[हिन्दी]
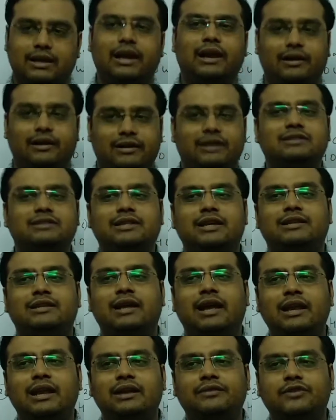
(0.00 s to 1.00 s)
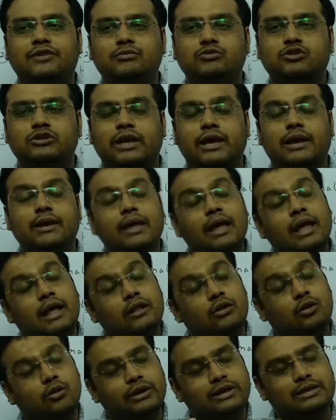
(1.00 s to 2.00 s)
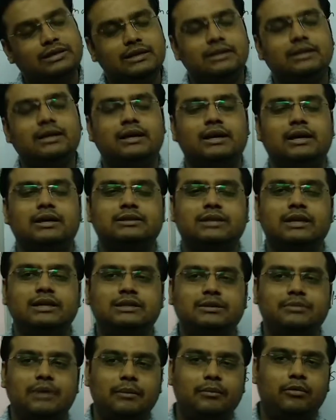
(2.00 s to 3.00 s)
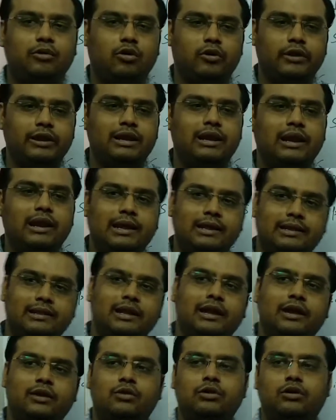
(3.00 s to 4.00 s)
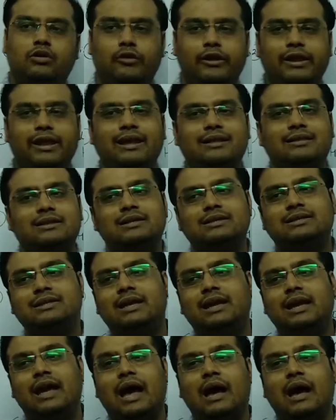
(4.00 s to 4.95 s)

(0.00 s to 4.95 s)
इंटरेस्ट देता है ना फॉर्म उसे तो इसी तरह से जब आप ड्राइंग लेते हो ड्राइंग एक तरह से